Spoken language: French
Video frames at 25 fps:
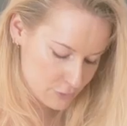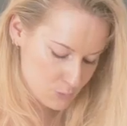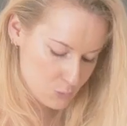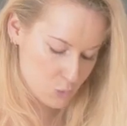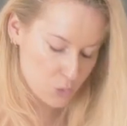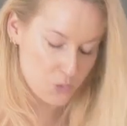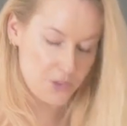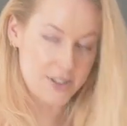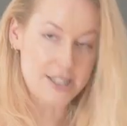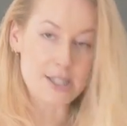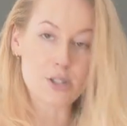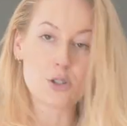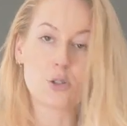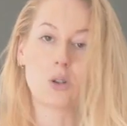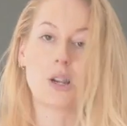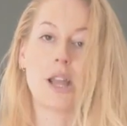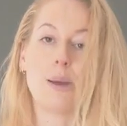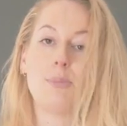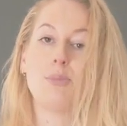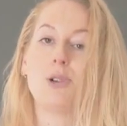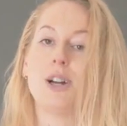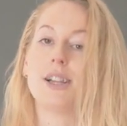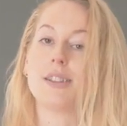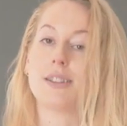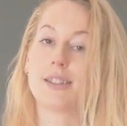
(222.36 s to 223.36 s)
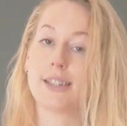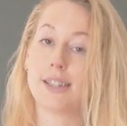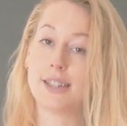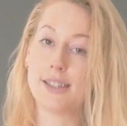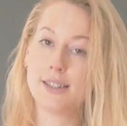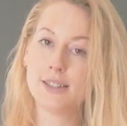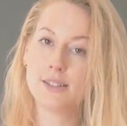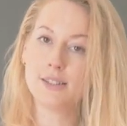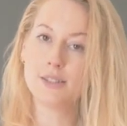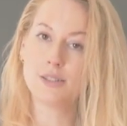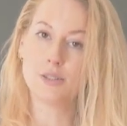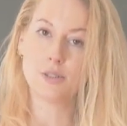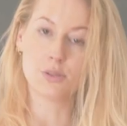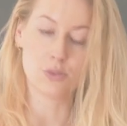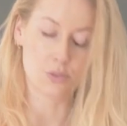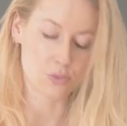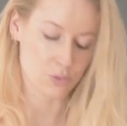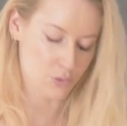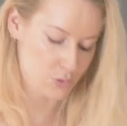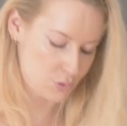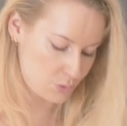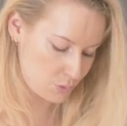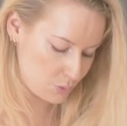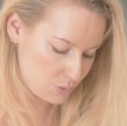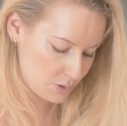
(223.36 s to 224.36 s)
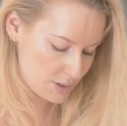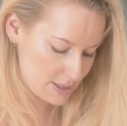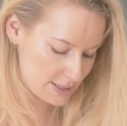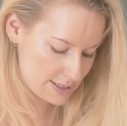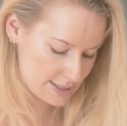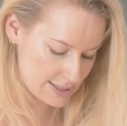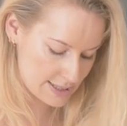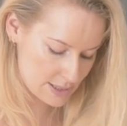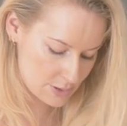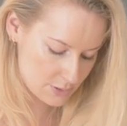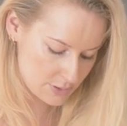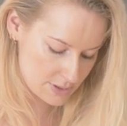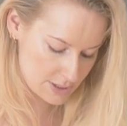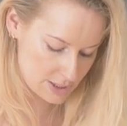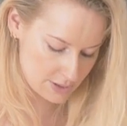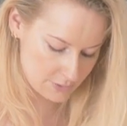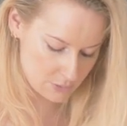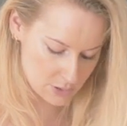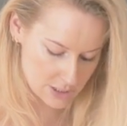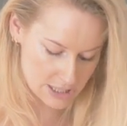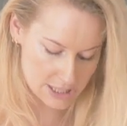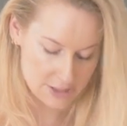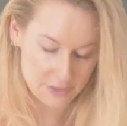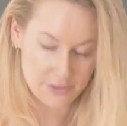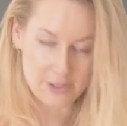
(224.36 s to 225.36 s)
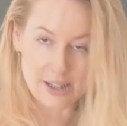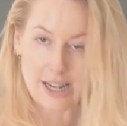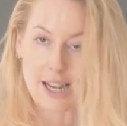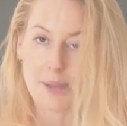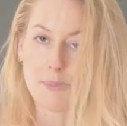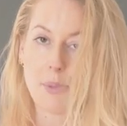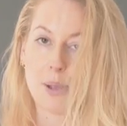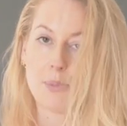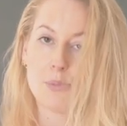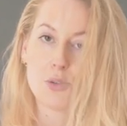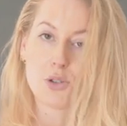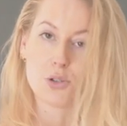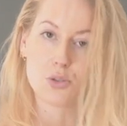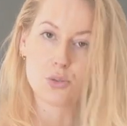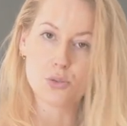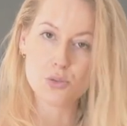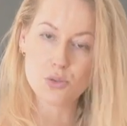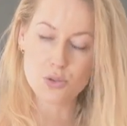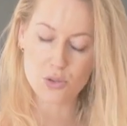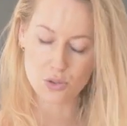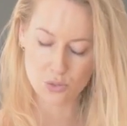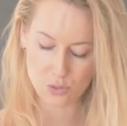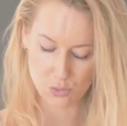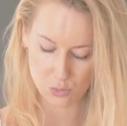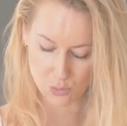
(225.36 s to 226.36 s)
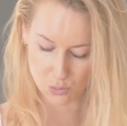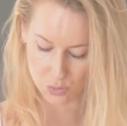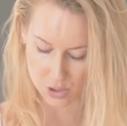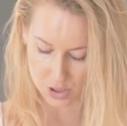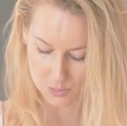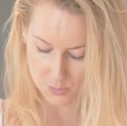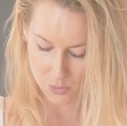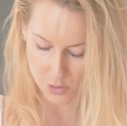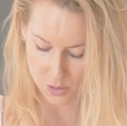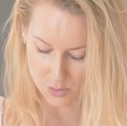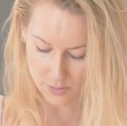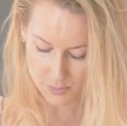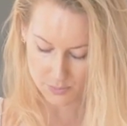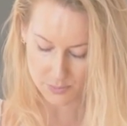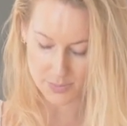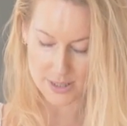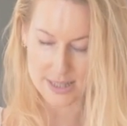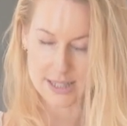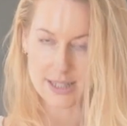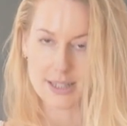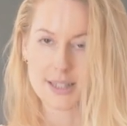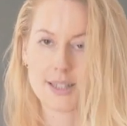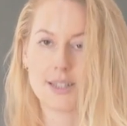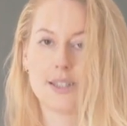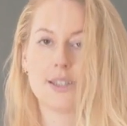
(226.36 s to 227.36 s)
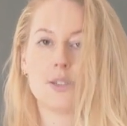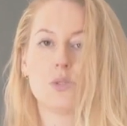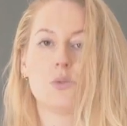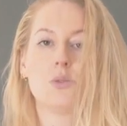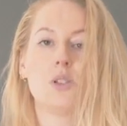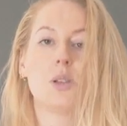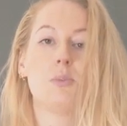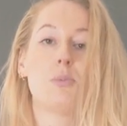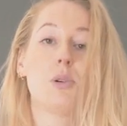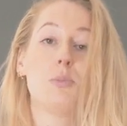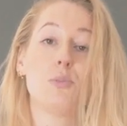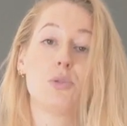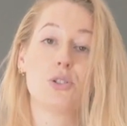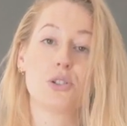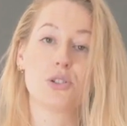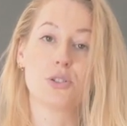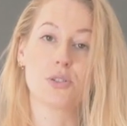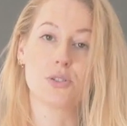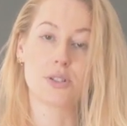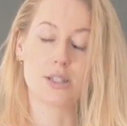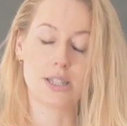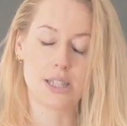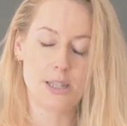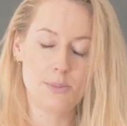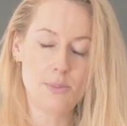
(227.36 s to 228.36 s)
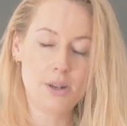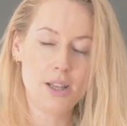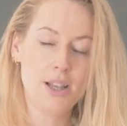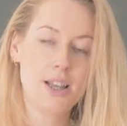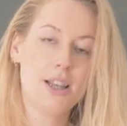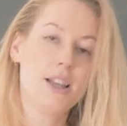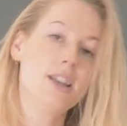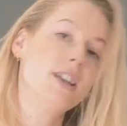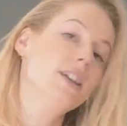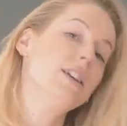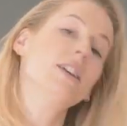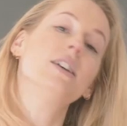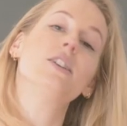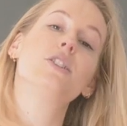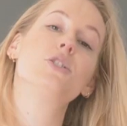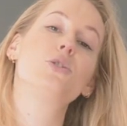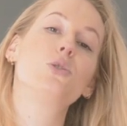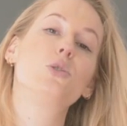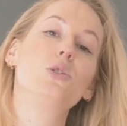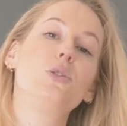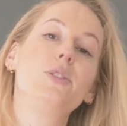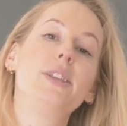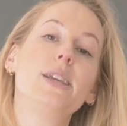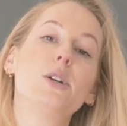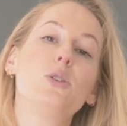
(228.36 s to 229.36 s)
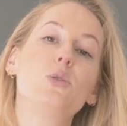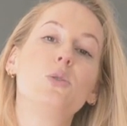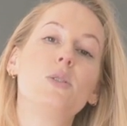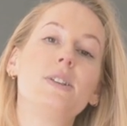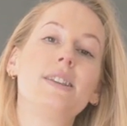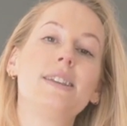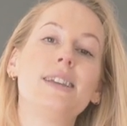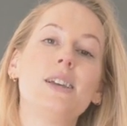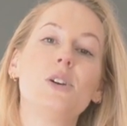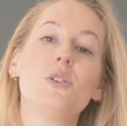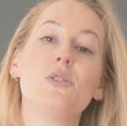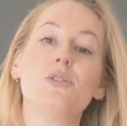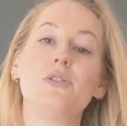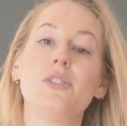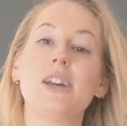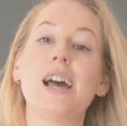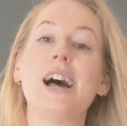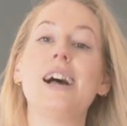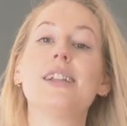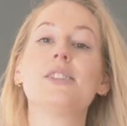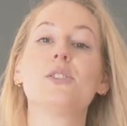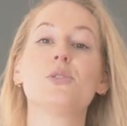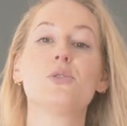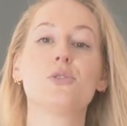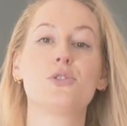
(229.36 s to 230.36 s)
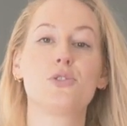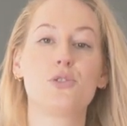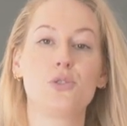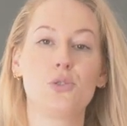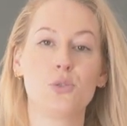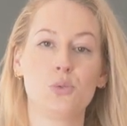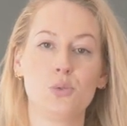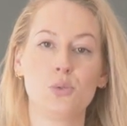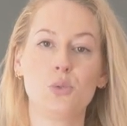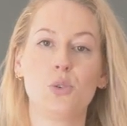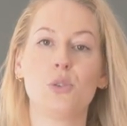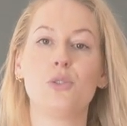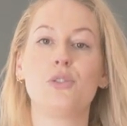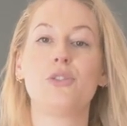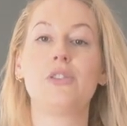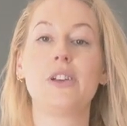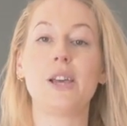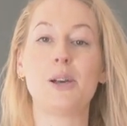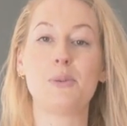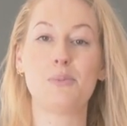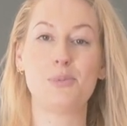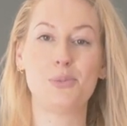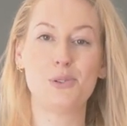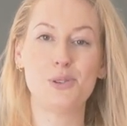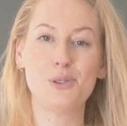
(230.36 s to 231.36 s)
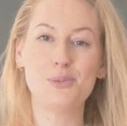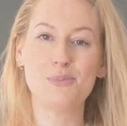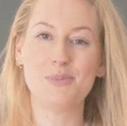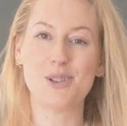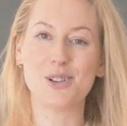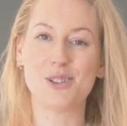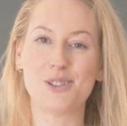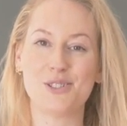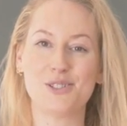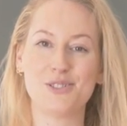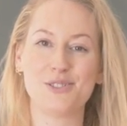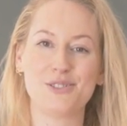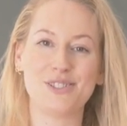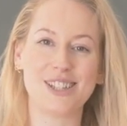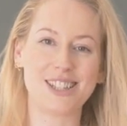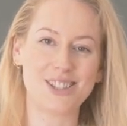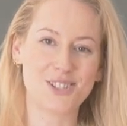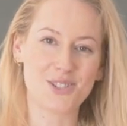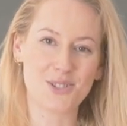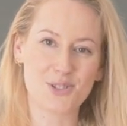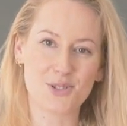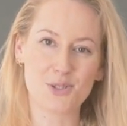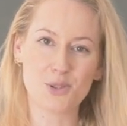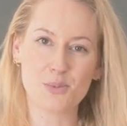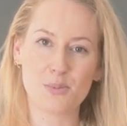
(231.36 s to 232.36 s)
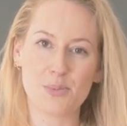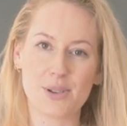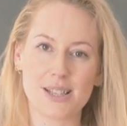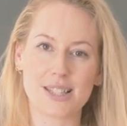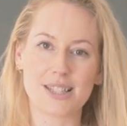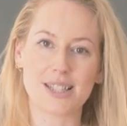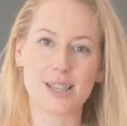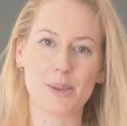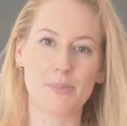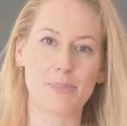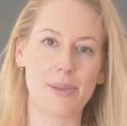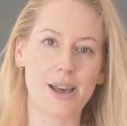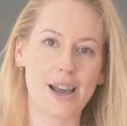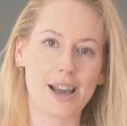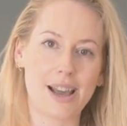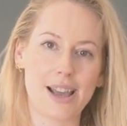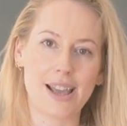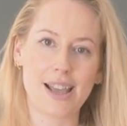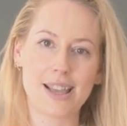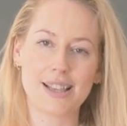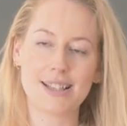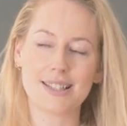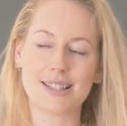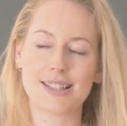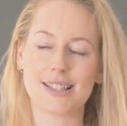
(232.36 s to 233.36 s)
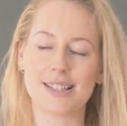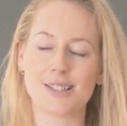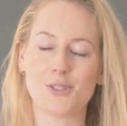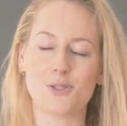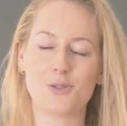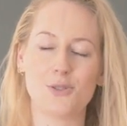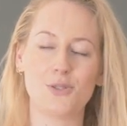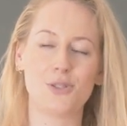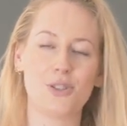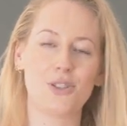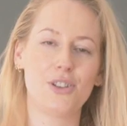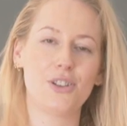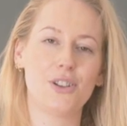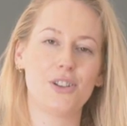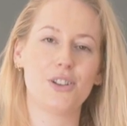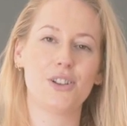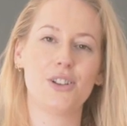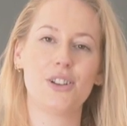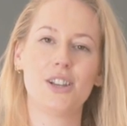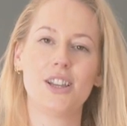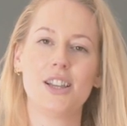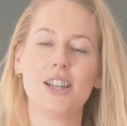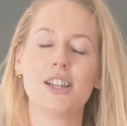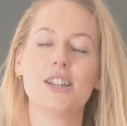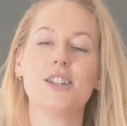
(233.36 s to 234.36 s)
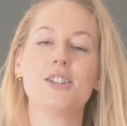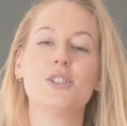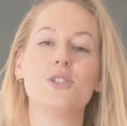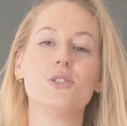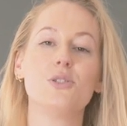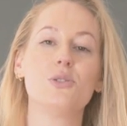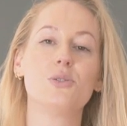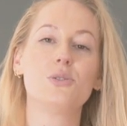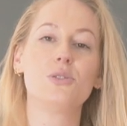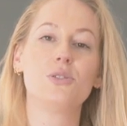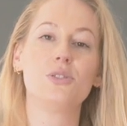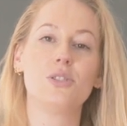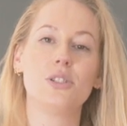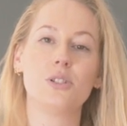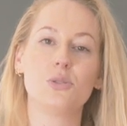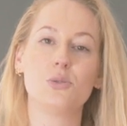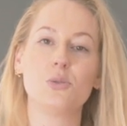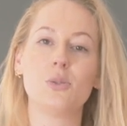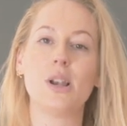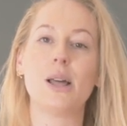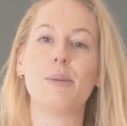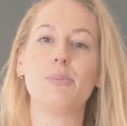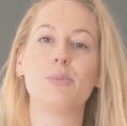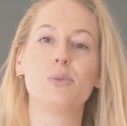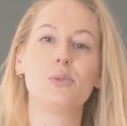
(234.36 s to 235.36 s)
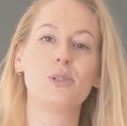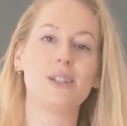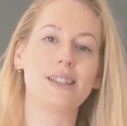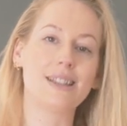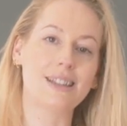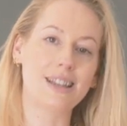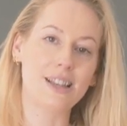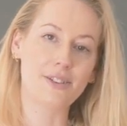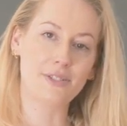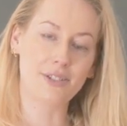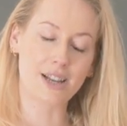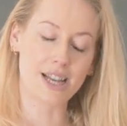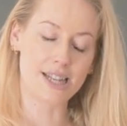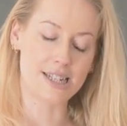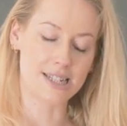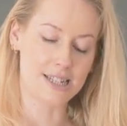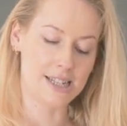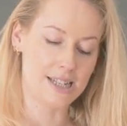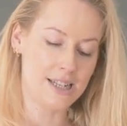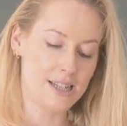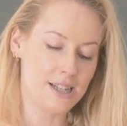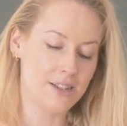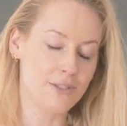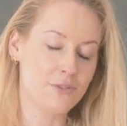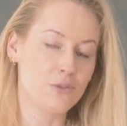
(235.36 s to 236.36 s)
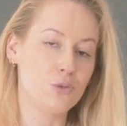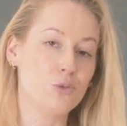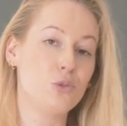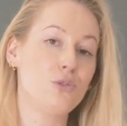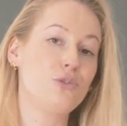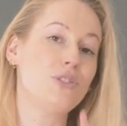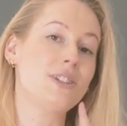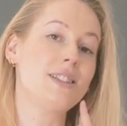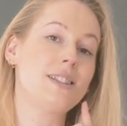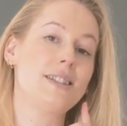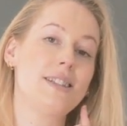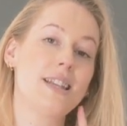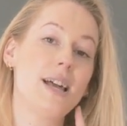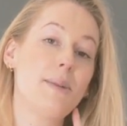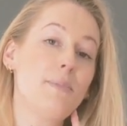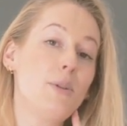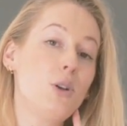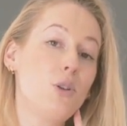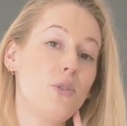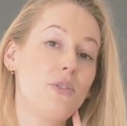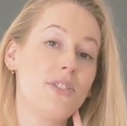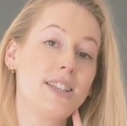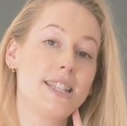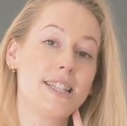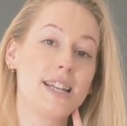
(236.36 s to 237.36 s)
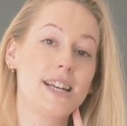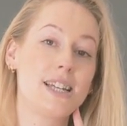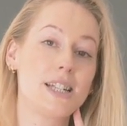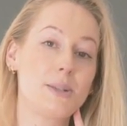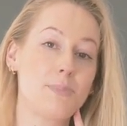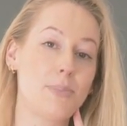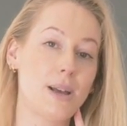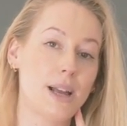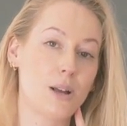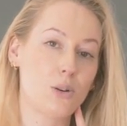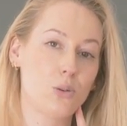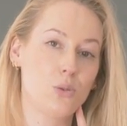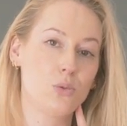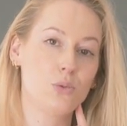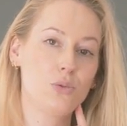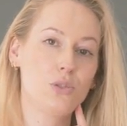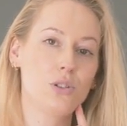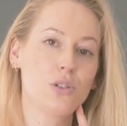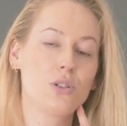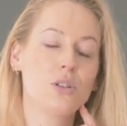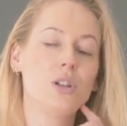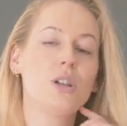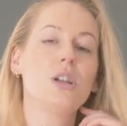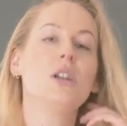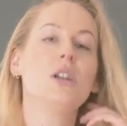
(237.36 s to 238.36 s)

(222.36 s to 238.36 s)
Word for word: Vous montez sur la poitrine. Tour des seins aussi, vous allez faire la même chose, tout doucement, parce que c'est des zones un peu plus sensibles. Sur le décolleté, on fait attention, on fait un peu, mais on fait attention parce que pareil, c'est une euh, zone où la peau est très fragile. Vous ne faites jamais le visage par contre.